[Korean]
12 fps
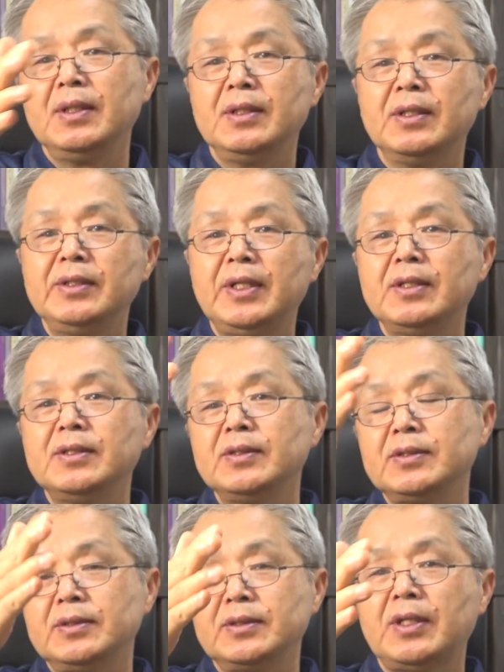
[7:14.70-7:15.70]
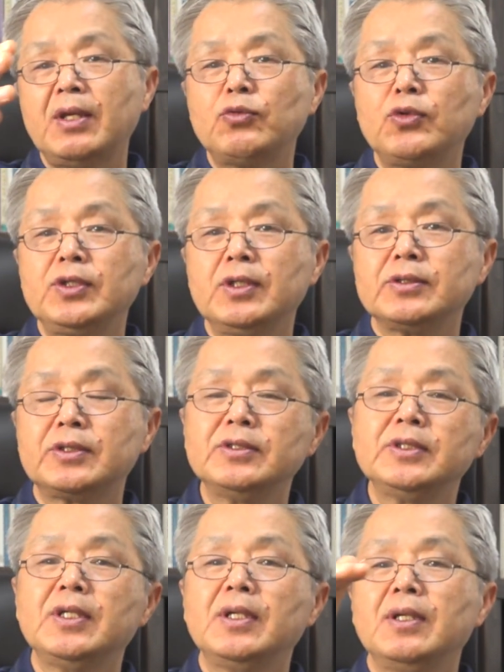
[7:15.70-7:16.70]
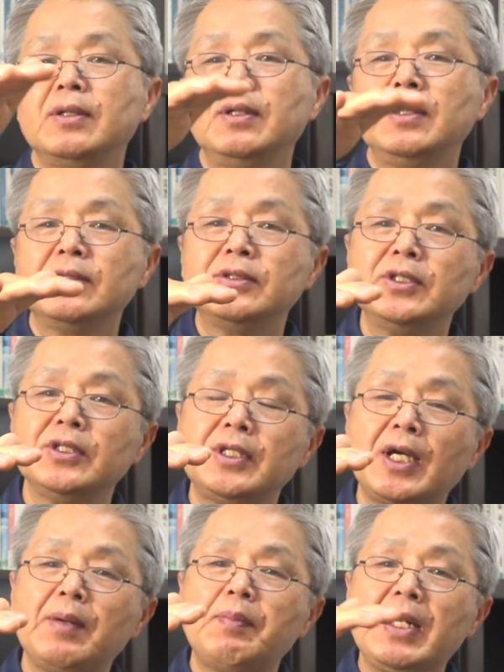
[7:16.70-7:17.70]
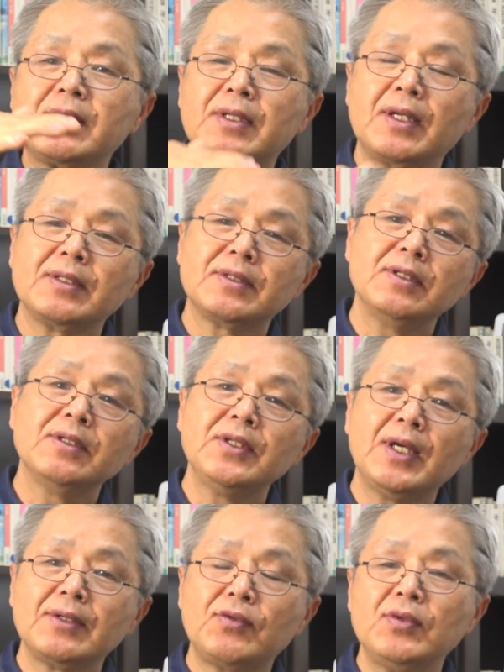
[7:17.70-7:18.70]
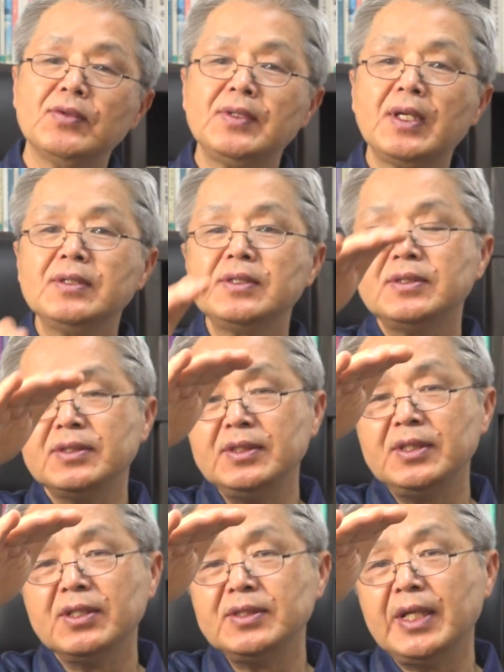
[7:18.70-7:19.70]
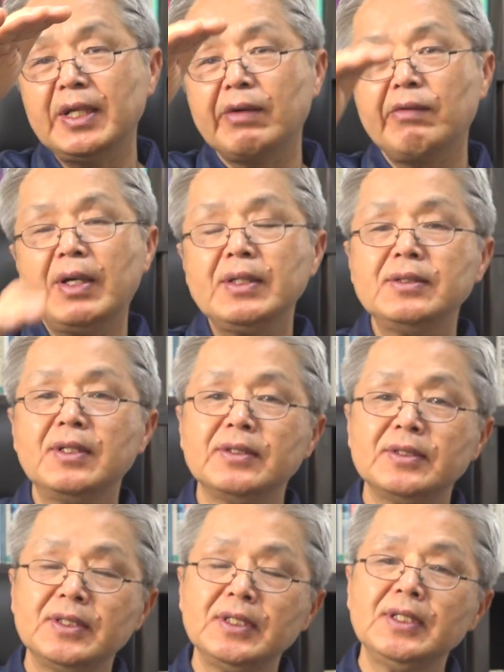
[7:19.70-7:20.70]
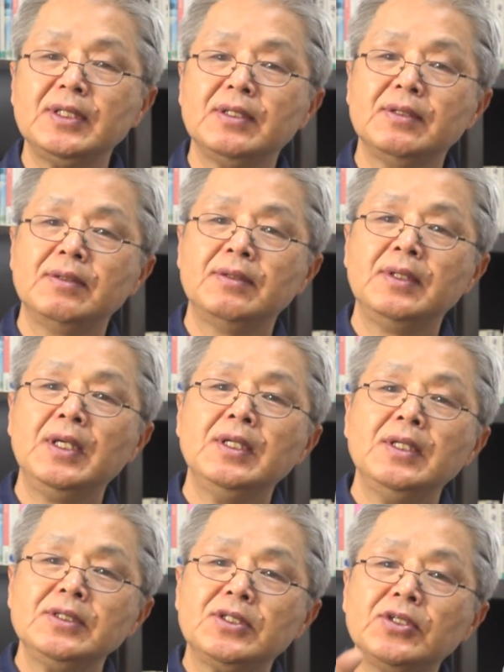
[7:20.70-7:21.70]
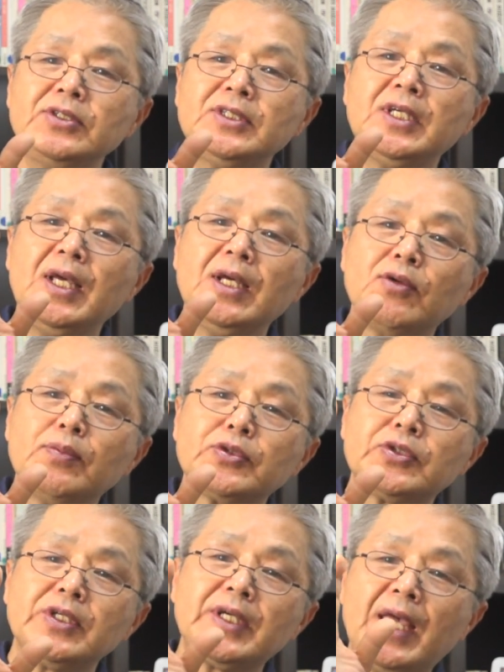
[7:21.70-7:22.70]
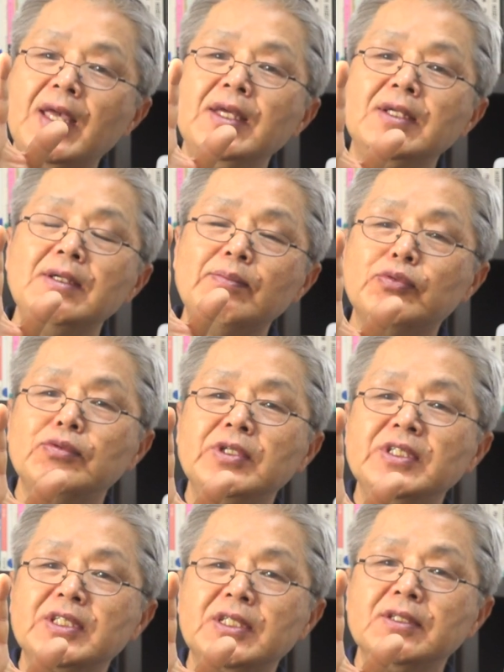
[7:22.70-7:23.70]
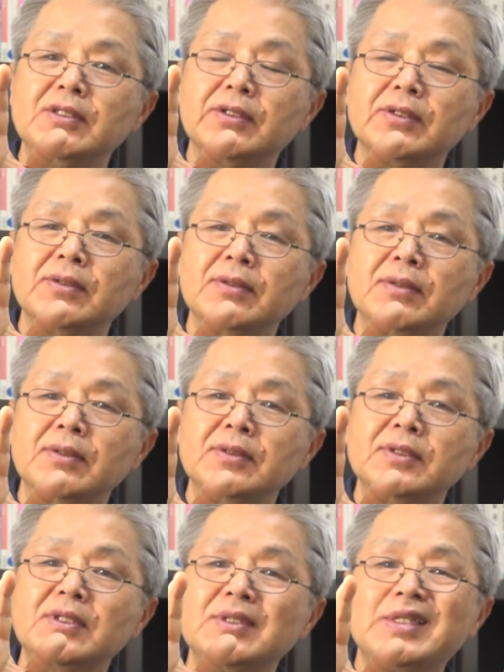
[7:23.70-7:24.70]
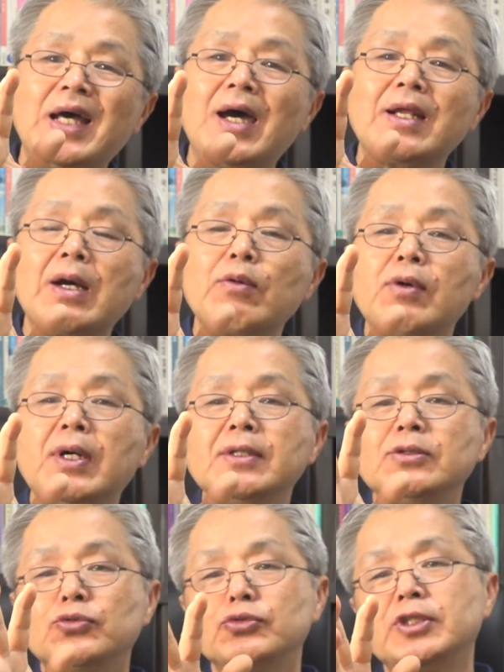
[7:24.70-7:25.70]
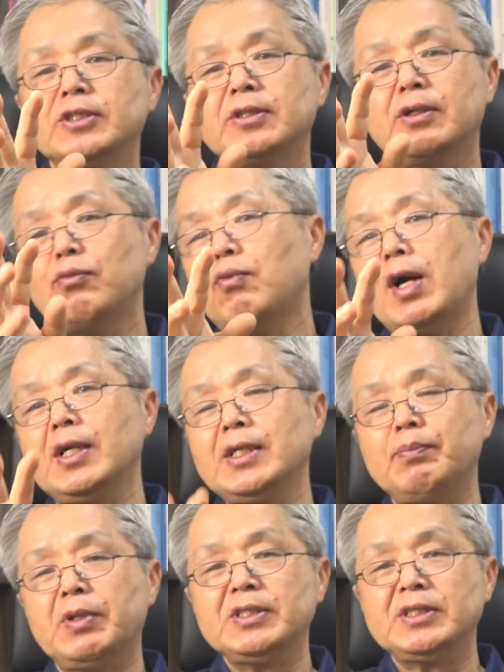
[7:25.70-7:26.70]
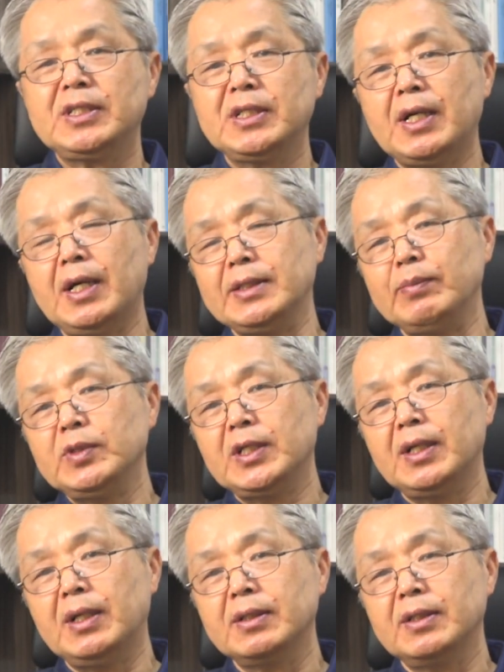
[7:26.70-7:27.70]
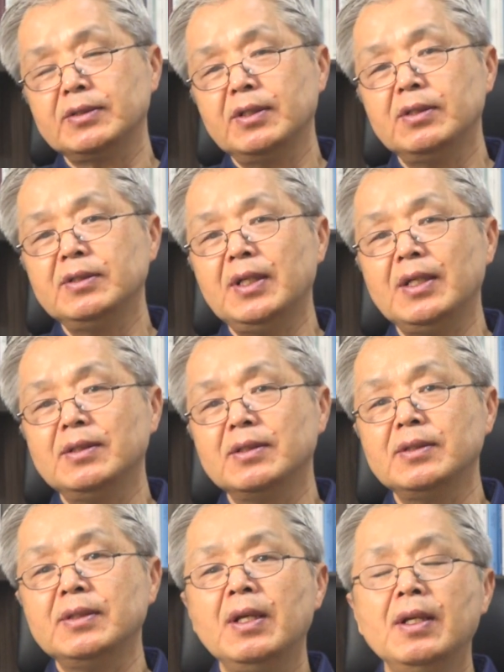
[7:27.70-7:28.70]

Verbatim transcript: 현대의 태동이 되어서 이제 근현대가 발달해서 현대가 됐는데, 그 근현대라고 하는 것이 전체로부터 개인을 분리시키는 것, 즉 나라고 하는 주체성을 확립한 시기가 아닙니까? 그래서 현대인들은